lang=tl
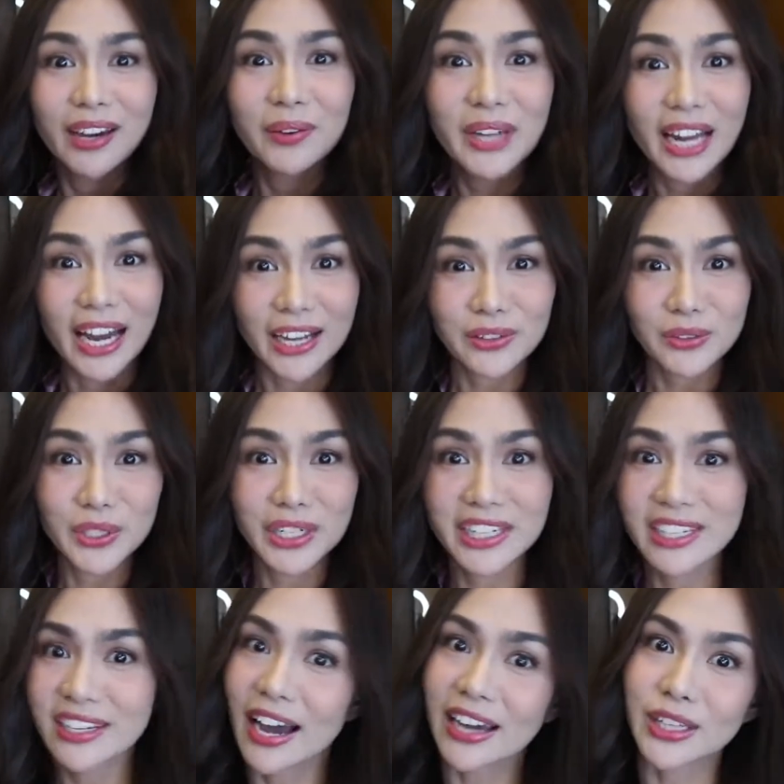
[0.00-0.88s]
Wala, ito na
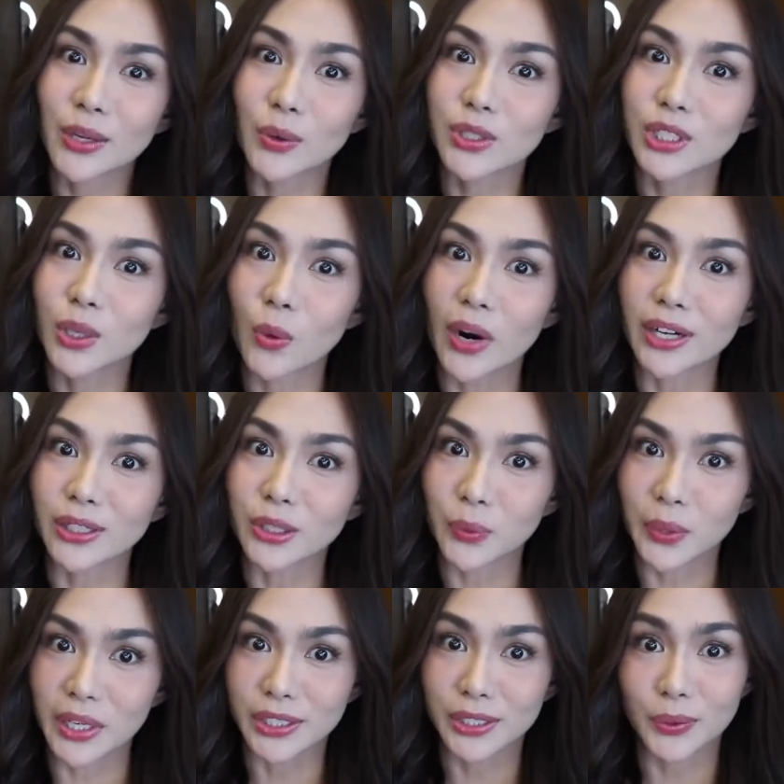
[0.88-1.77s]
rin nakita ko sa
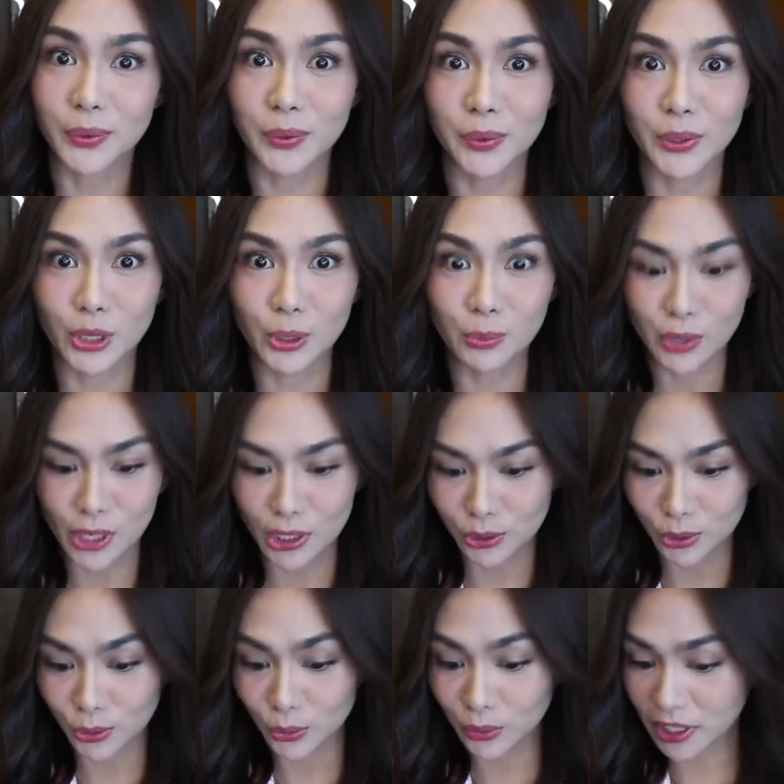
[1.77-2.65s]
kwarto eh. So, ito muna
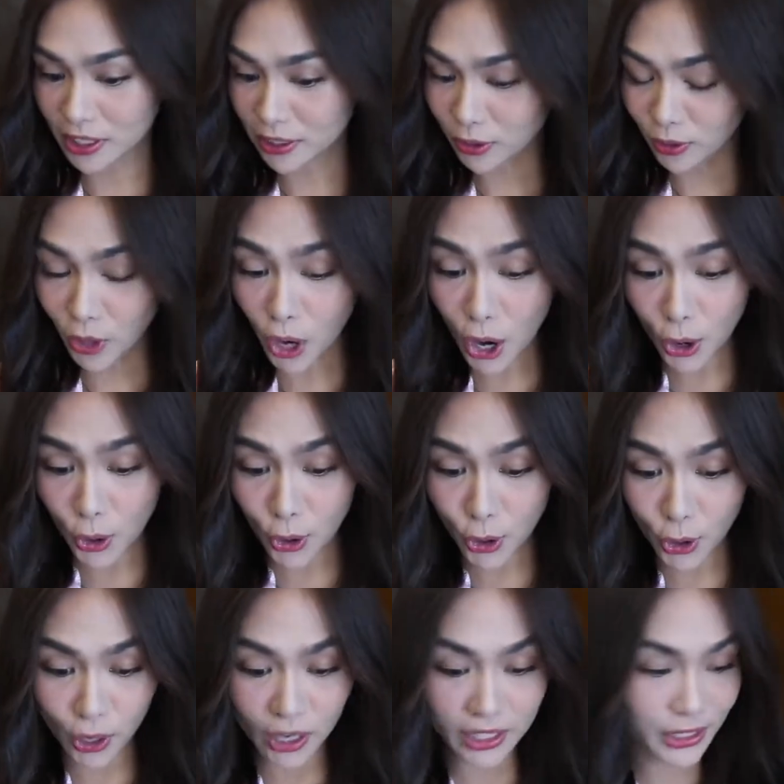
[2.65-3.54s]
yung susutin
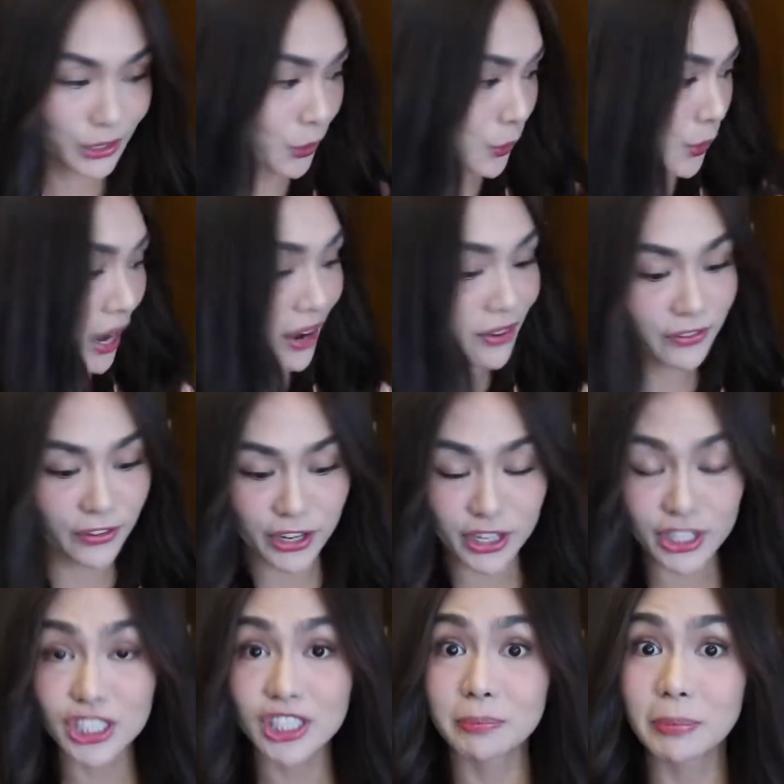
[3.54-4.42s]
ko. So, ang
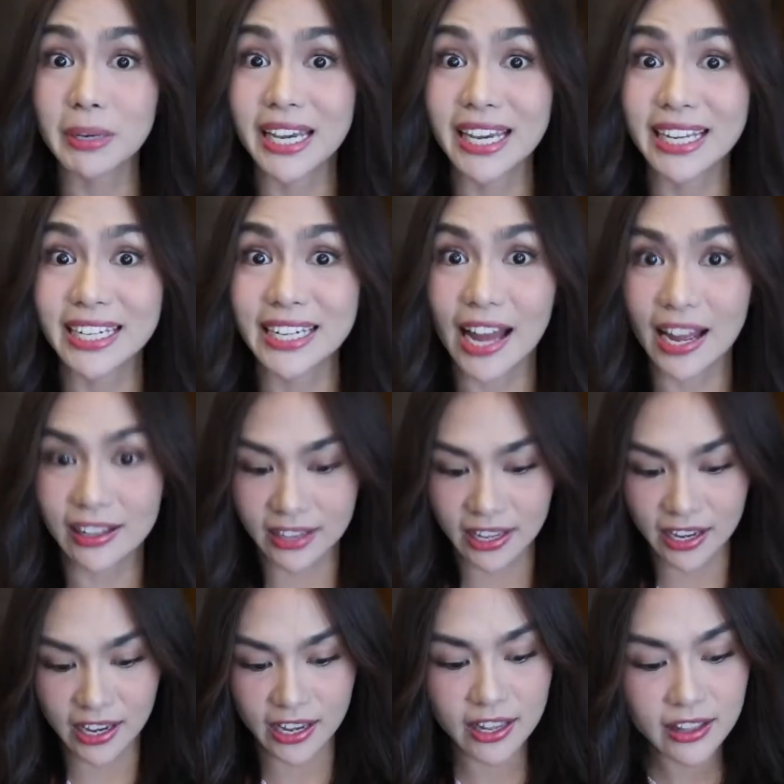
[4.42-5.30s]
first bikini
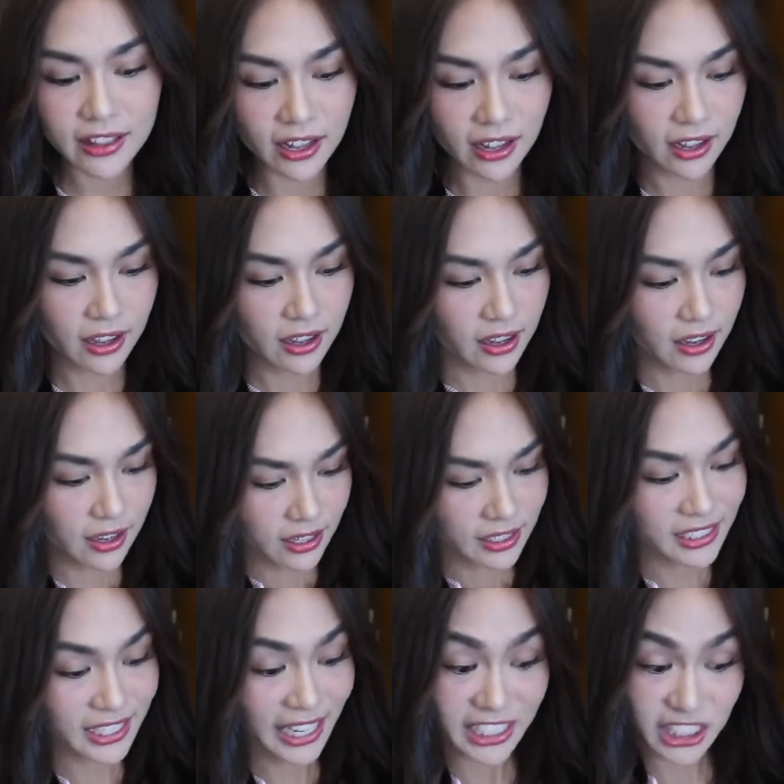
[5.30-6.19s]
natin,
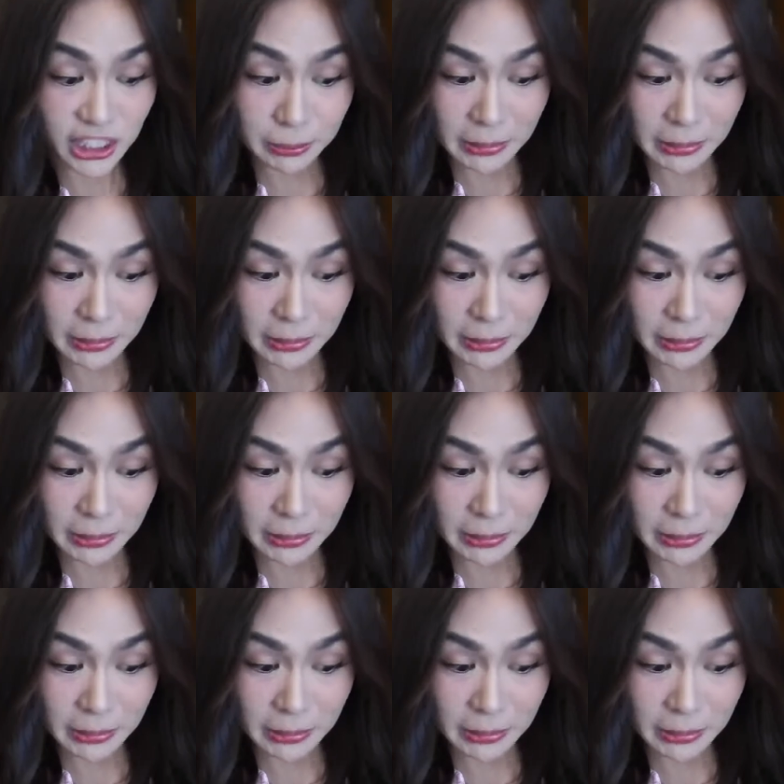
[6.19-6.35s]
size